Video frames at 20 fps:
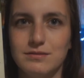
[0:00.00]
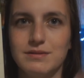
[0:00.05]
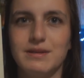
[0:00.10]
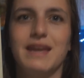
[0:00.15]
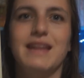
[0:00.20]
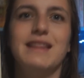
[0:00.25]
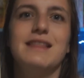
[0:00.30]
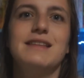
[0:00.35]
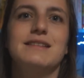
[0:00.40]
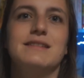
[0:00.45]

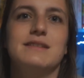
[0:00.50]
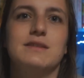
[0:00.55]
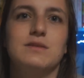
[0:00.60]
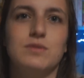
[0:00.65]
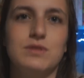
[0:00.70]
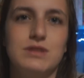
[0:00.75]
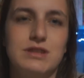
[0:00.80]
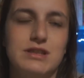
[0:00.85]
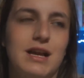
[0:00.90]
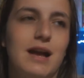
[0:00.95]
Kiedyś
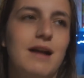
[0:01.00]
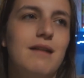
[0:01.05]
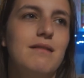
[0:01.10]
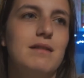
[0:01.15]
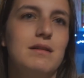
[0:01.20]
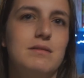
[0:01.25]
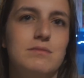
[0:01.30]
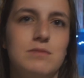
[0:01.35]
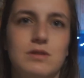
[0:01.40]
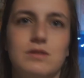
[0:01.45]

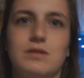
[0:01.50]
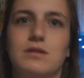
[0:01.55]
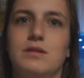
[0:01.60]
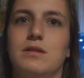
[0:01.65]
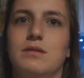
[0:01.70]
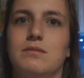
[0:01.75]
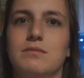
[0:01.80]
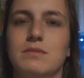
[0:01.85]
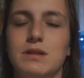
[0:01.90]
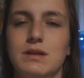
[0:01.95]
słyszałam o
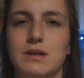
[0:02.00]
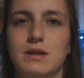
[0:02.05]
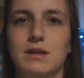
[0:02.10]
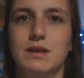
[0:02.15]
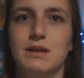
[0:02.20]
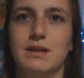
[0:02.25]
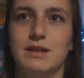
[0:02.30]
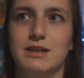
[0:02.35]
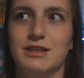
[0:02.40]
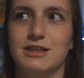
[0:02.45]
tym,
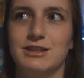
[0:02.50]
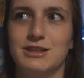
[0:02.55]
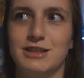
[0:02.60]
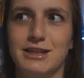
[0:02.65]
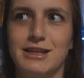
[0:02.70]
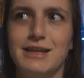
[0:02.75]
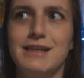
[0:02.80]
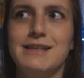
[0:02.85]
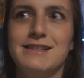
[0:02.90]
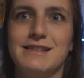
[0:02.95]

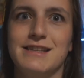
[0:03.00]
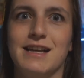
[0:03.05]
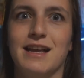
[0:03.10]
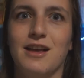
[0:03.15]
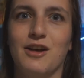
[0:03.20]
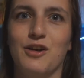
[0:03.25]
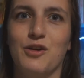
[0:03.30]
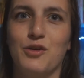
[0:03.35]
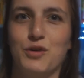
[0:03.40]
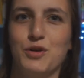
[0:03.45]
że jest
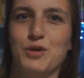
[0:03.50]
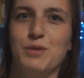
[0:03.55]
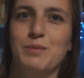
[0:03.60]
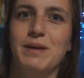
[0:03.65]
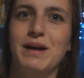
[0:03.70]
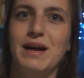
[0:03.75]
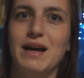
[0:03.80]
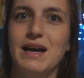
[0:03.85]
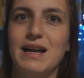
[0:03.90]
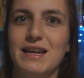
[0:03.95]
taka
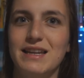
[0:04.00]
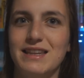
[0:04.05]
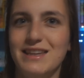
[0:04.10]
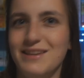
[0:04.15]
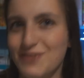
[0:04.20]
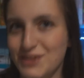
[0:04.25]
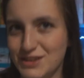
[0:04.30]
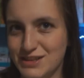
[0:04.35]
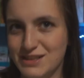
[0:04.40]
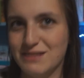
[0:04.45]
choroba, ale
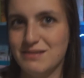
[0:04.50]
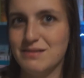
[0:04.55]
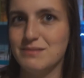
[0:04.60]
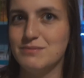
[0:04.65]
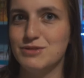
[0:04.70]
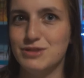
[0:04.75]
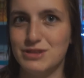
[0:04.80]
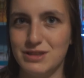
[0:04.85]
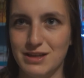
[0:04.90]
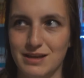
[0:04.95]
nie
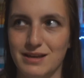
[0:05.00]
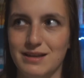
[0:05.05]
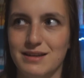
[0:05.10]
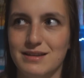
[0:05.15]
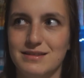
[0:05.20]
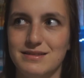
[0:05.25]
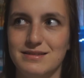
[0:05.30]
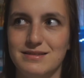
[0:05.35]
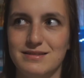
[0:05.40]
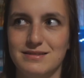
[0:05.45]
wiedziałam,
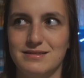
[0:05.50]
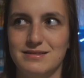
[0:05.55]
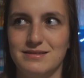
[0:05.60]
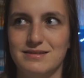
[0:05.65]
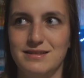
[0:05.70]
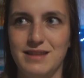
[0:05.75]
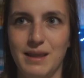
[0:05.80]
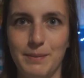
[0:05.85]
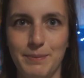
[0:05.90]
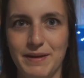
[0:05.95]
że
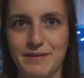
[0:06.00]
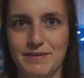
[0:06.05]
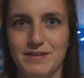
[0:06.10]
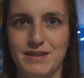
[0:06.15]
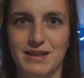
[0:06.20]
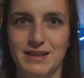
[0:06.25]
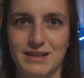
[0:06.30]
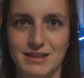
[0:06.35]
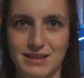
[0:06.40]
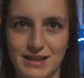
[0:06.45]

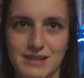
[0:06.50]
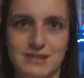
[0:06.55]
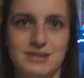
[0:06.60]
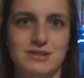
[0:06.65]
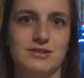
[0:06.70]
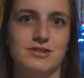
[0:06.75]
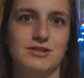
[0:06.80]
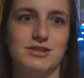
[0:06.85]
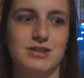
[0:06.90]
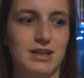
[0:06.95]
naprawdę
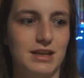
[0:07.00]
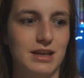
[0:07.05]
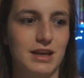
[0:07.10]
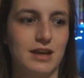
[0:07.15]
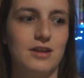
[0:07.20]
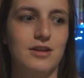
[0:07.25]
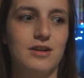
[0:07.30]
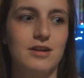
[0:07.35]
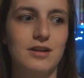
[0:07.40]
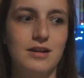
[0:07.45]
jest coś
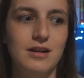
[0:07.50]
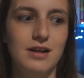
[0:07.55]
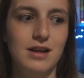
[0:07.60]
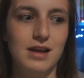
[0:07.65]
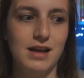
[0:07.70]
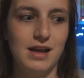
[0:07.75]
takiego.